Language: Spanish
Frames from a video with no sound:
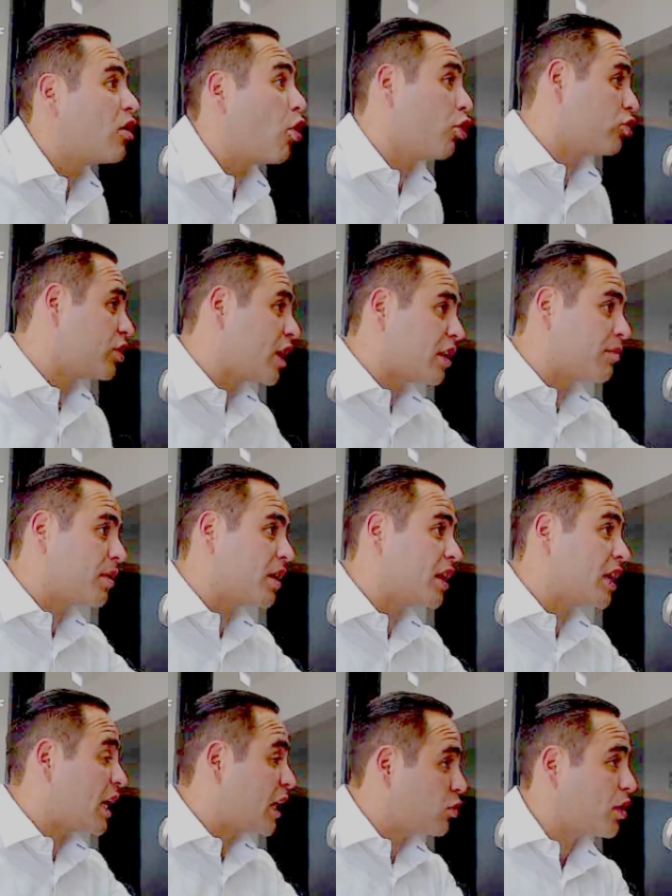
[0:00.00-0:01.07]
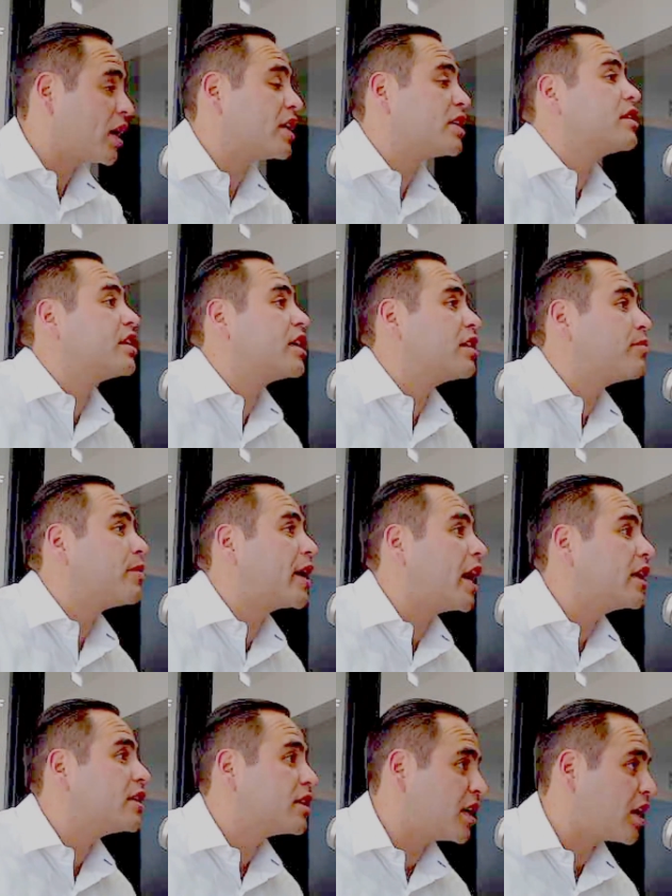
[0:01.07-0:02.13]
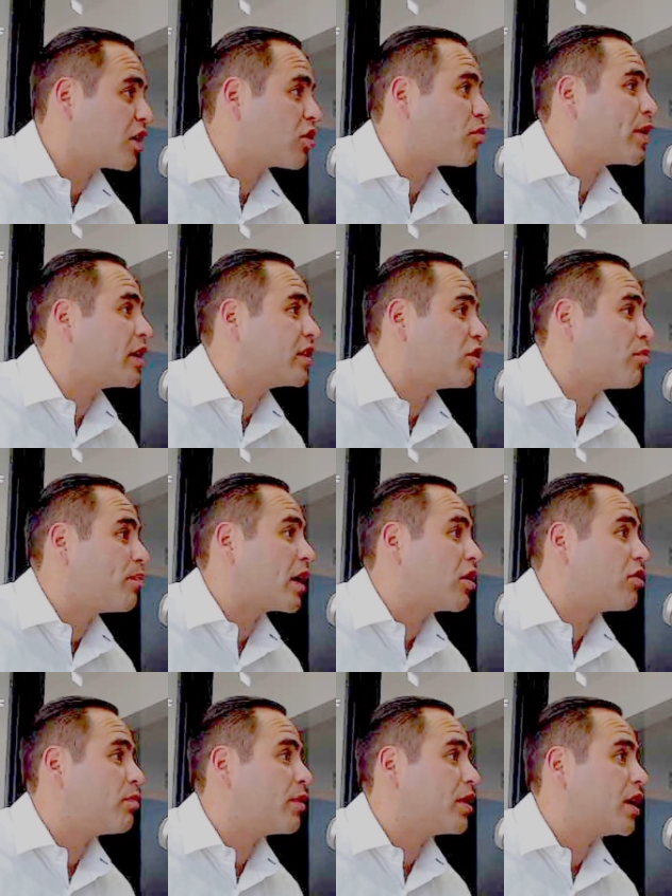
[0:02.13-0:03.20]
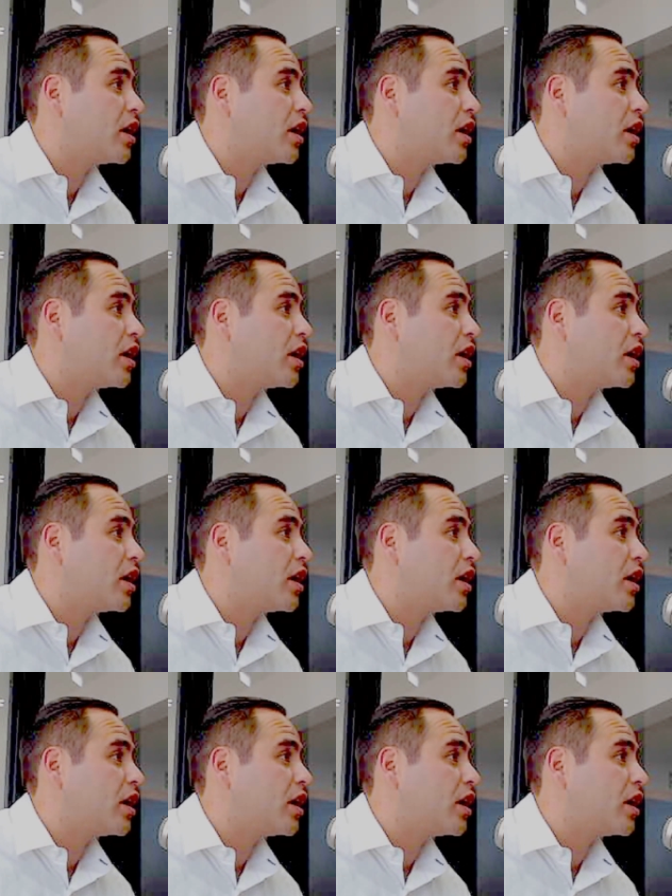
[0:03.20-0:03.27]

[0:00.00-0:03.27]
o tres mil y tú ejerces tres becas, ya recuperaste lo pagado del predial.